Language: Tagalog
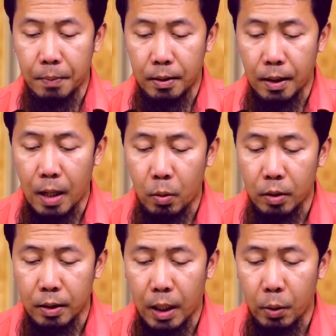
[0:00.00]
padadako
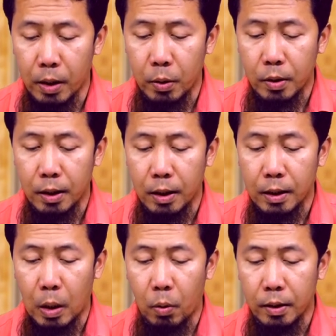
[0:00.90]
na tayo ngayon sa
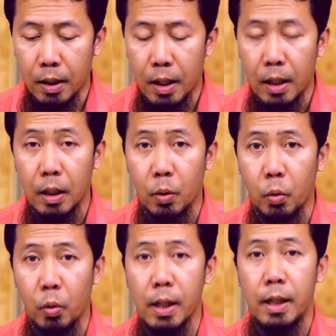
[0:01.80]
tinatawag na
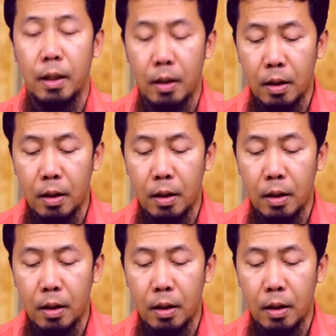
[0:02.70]
al-khula.